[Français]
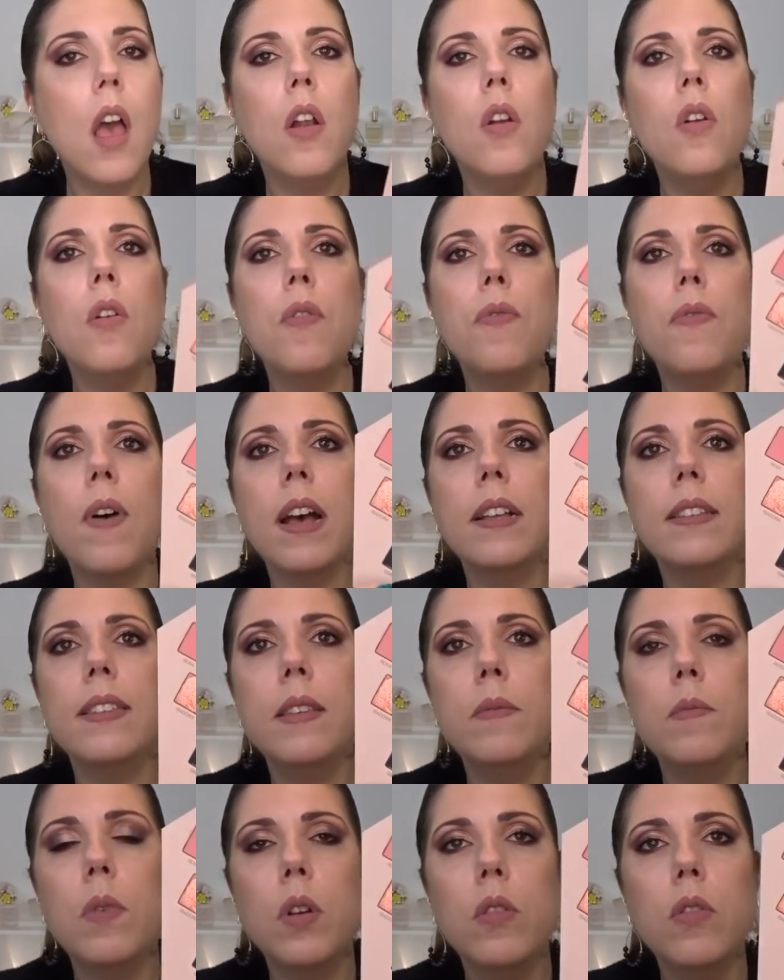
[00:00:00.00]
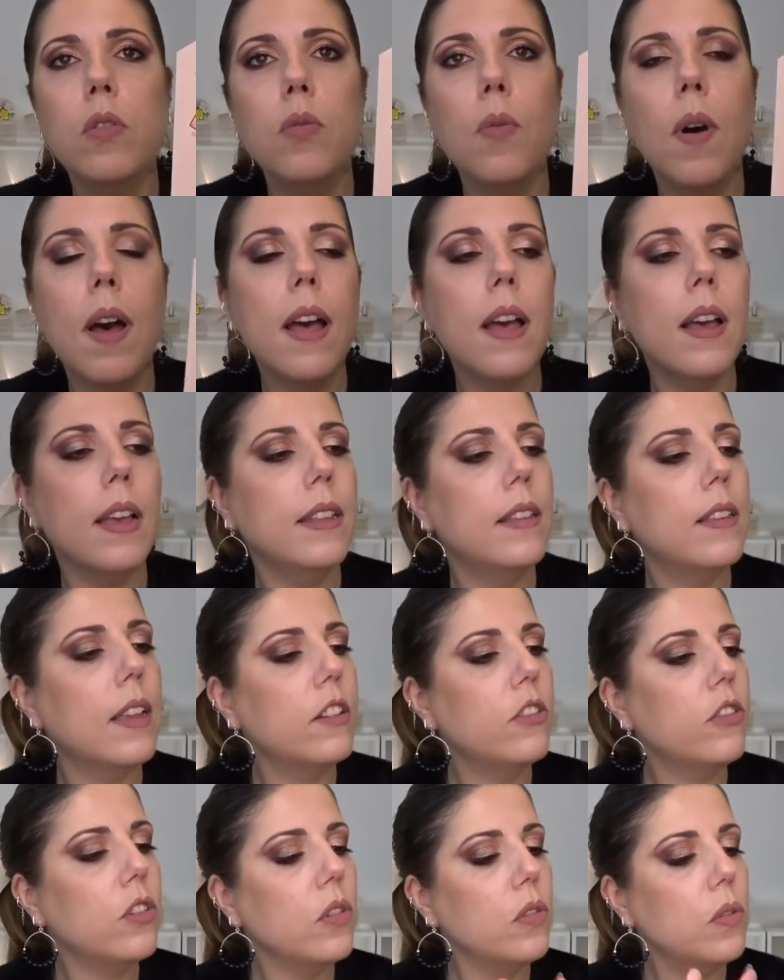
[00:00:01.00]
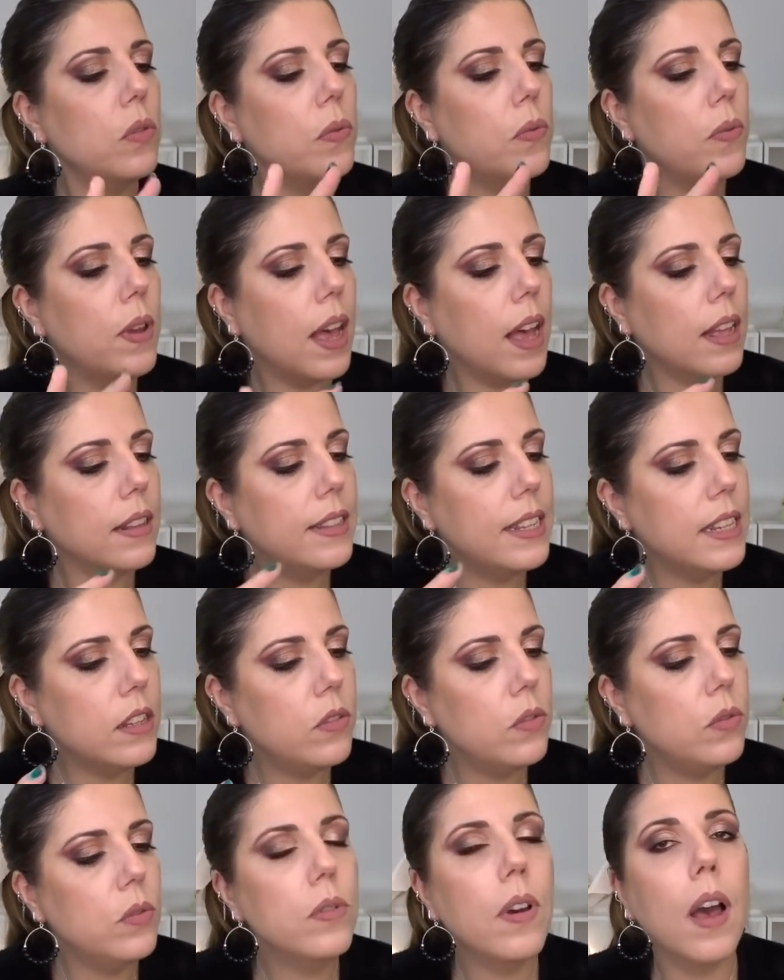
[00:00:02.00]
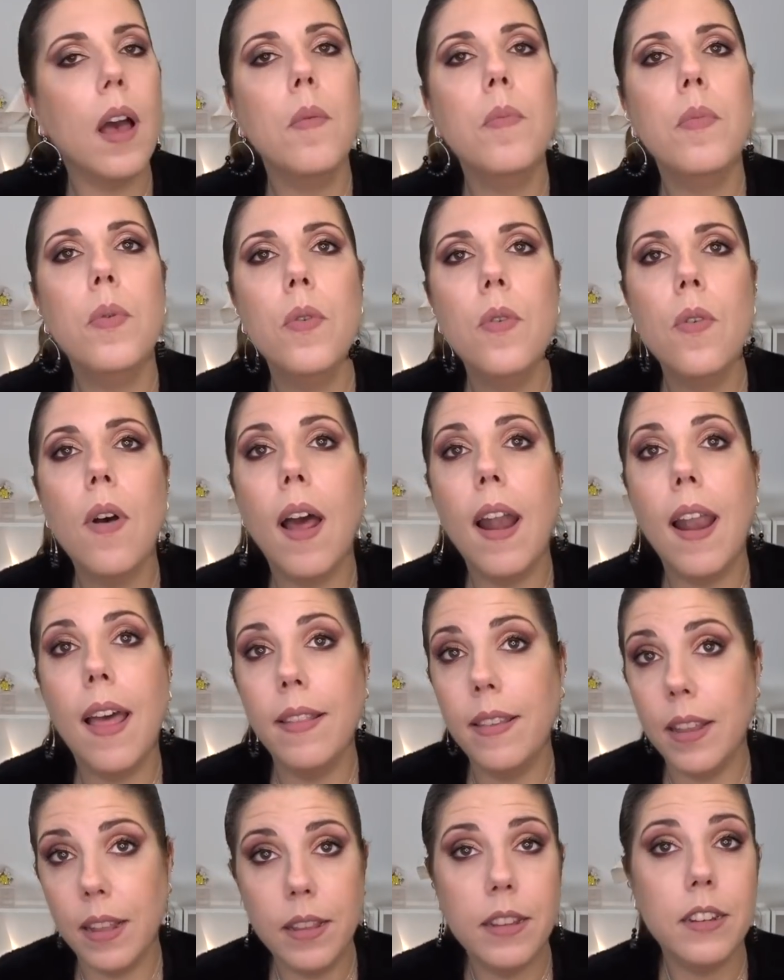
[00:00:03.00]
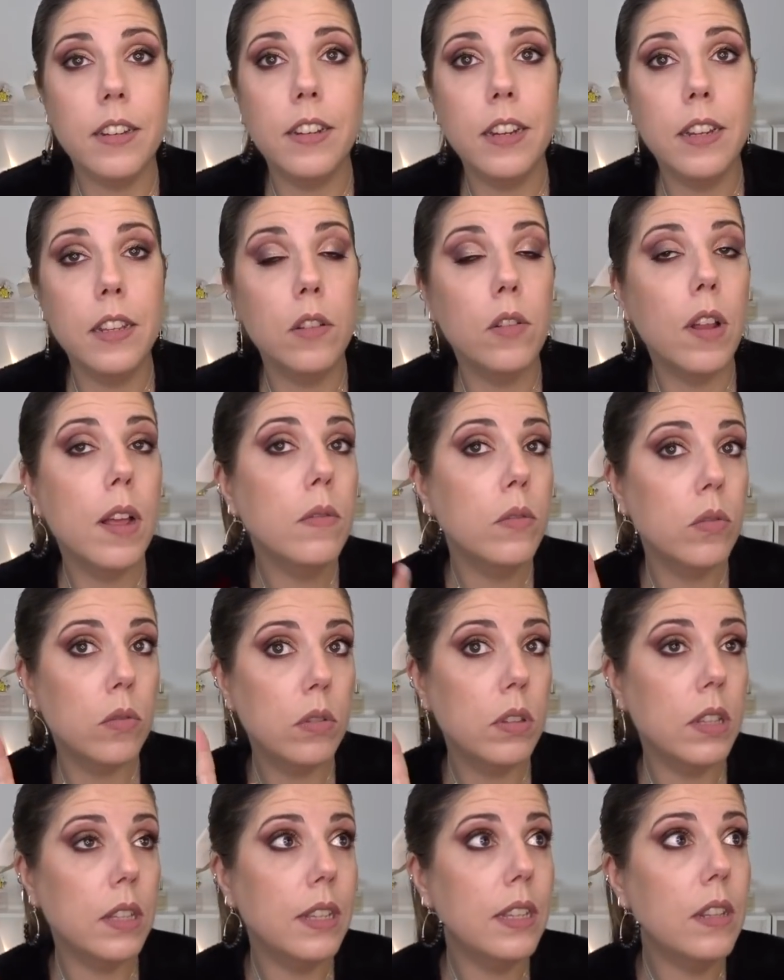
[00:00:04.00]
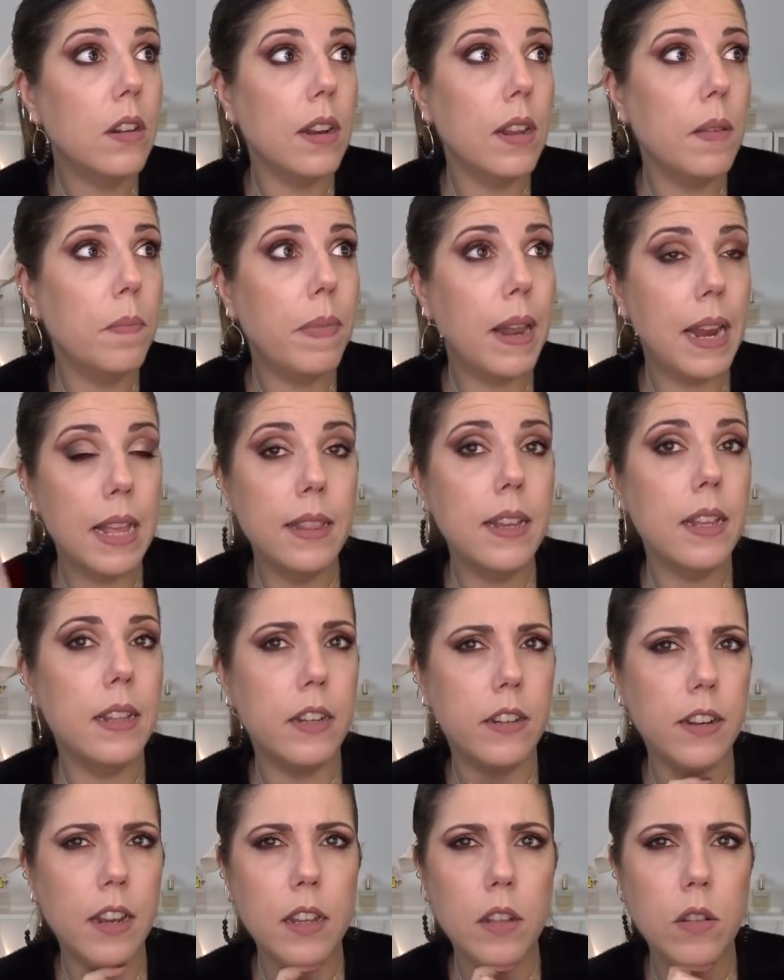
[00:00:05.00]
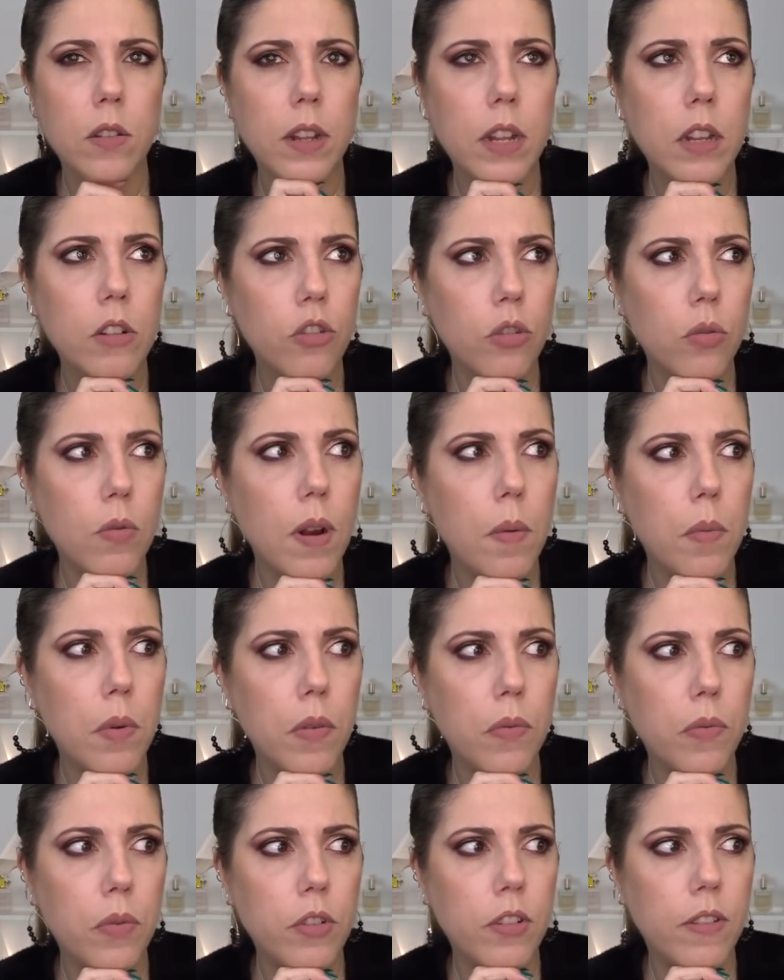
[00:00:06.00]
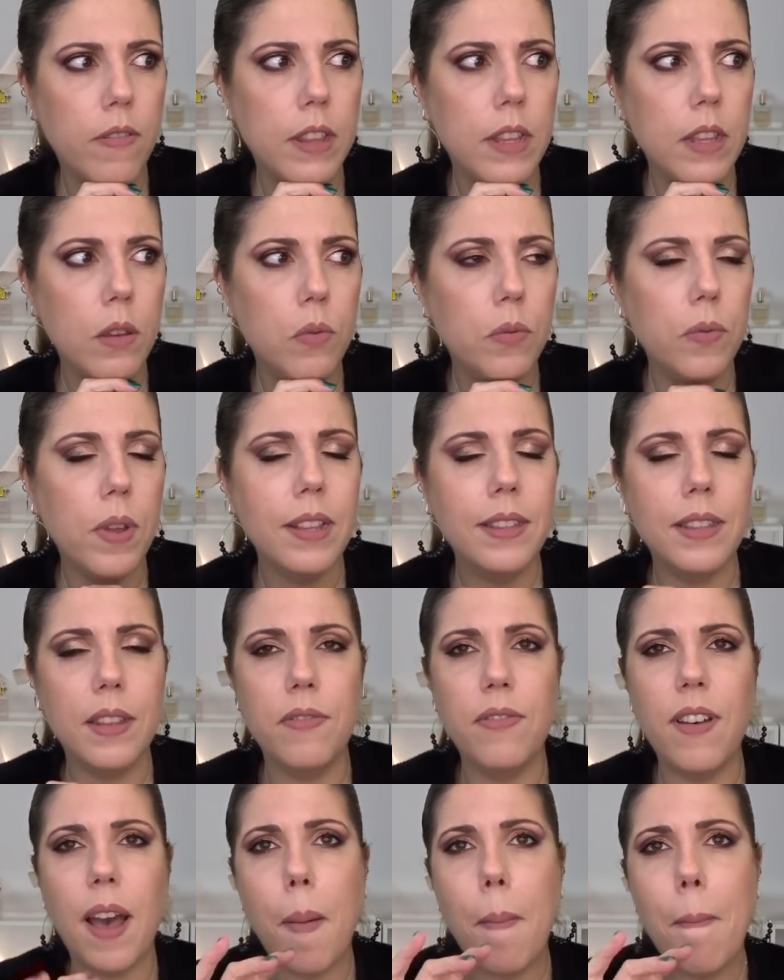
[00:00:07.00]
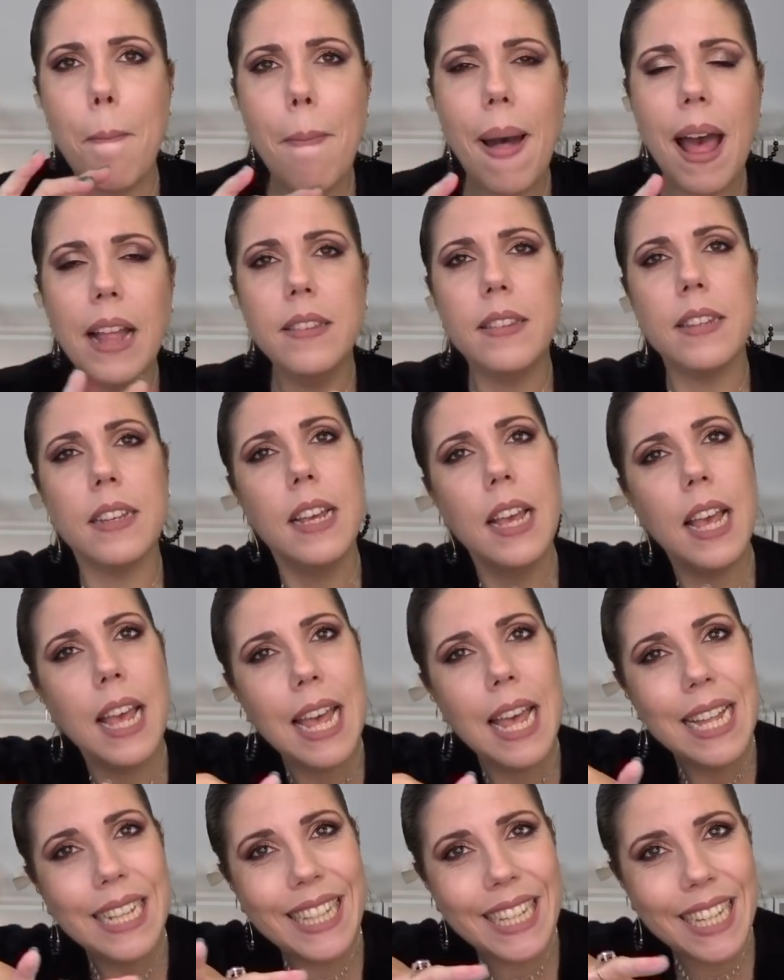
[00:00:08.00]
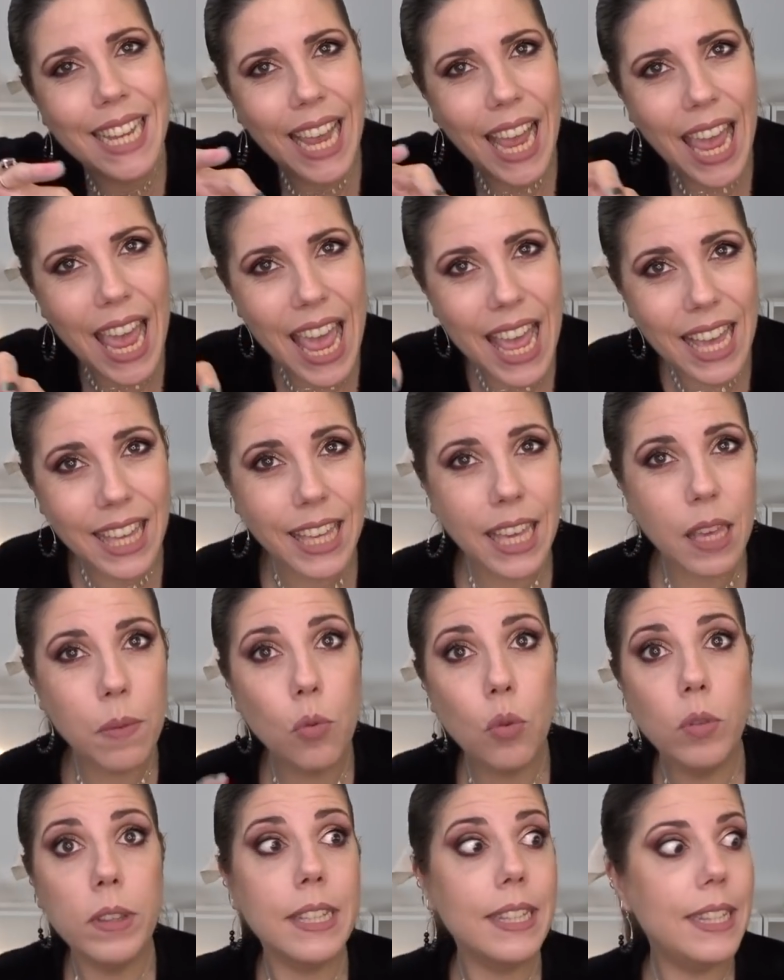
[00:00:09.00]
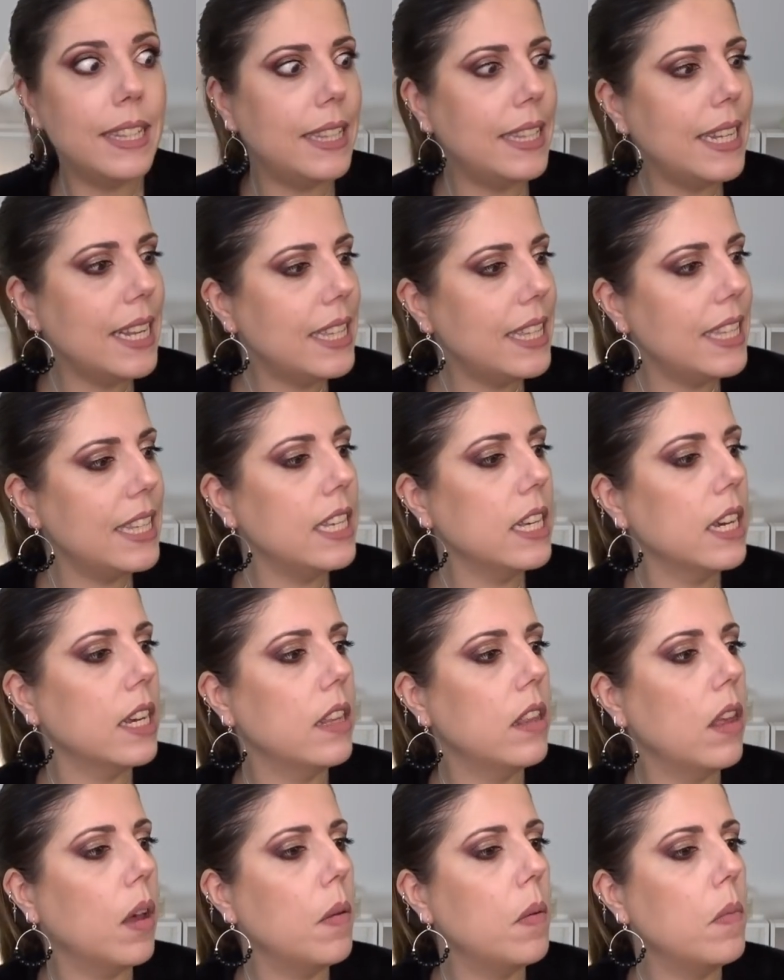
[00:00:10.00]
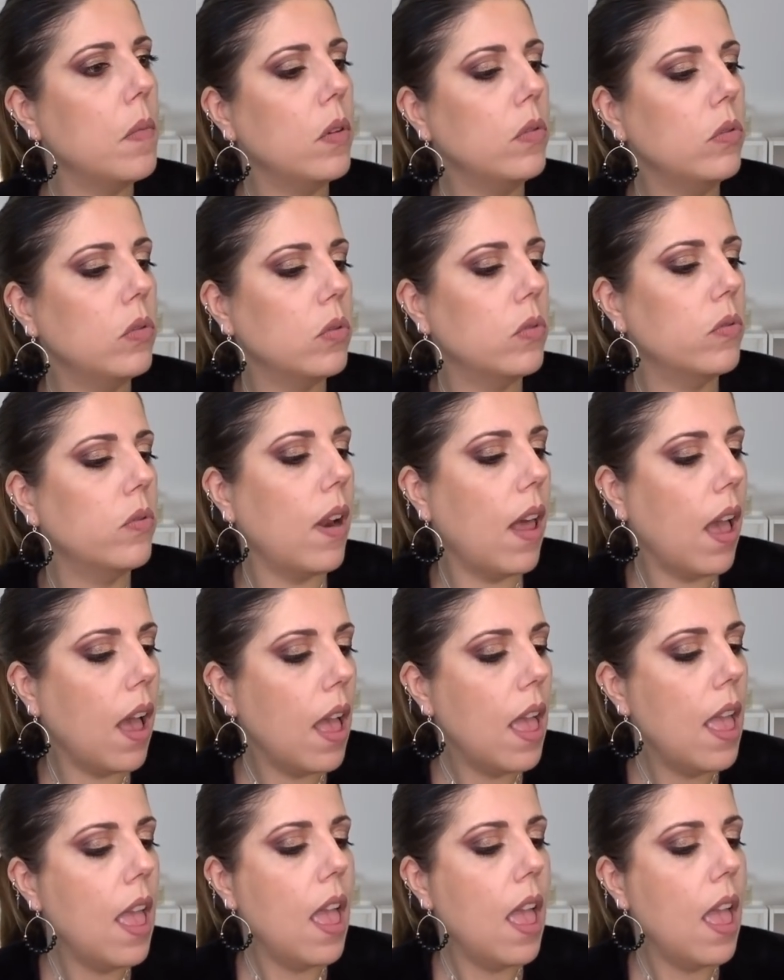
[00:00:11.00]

Le fard Simone noir est un genre de fard texture un peu à la Natasha Denona, parce que c'était dans les palettes Natasha Denona, je crois la première fois que j'avais découvert ces fards mat, très crémeux, qui s'étirent énormément. Donc voilà,